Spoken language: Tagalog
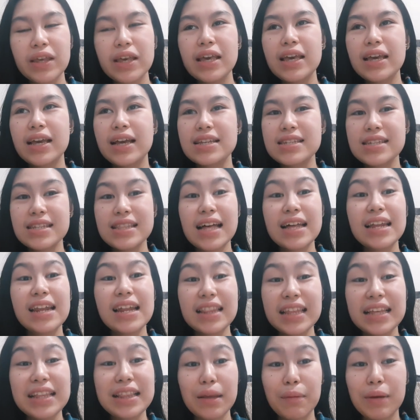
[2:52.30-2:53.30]
Kasi
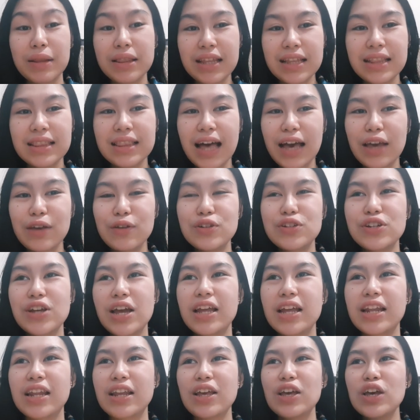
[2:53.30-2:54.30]
darating naman din tayo
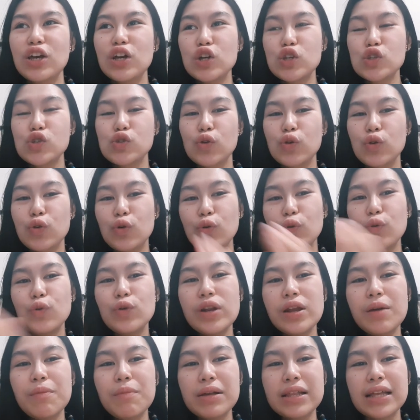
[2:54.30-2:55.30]
dyan. So, yung
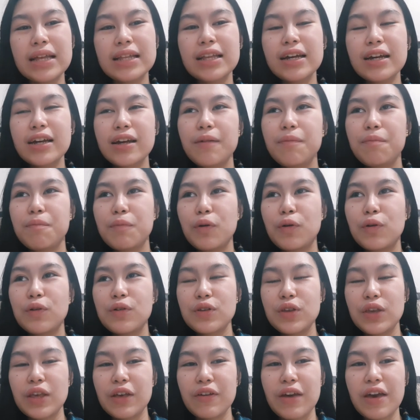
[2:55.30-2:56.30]
unang matatanggap
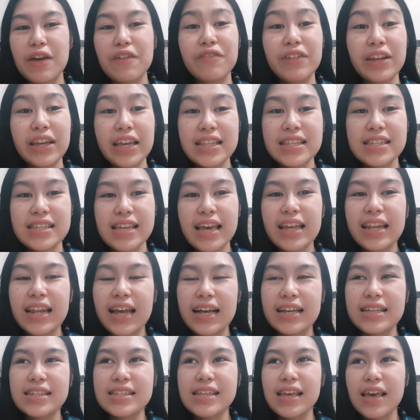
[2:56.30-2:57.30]
mo, every
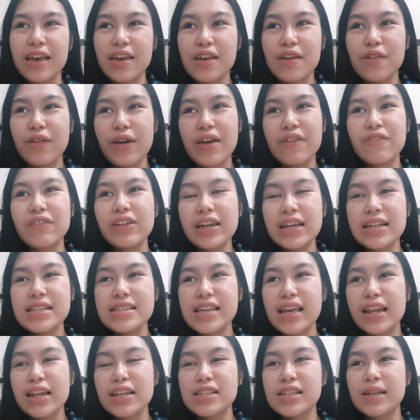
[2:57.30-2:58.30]
kinsenas, yung every
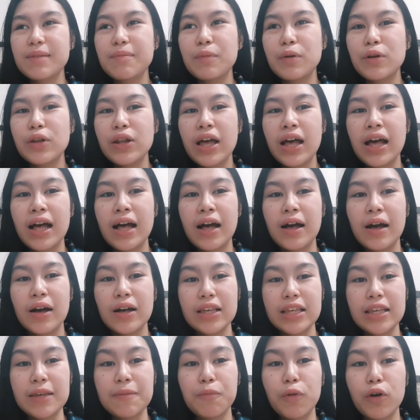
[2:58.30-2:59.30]
kinsenas na mo na
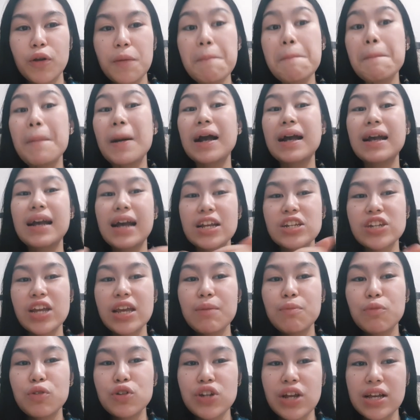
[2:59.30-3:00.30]
ipon,
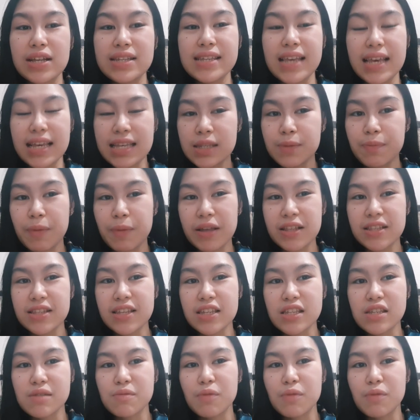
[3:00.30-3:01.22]
pagkasyain mo siya sa expenses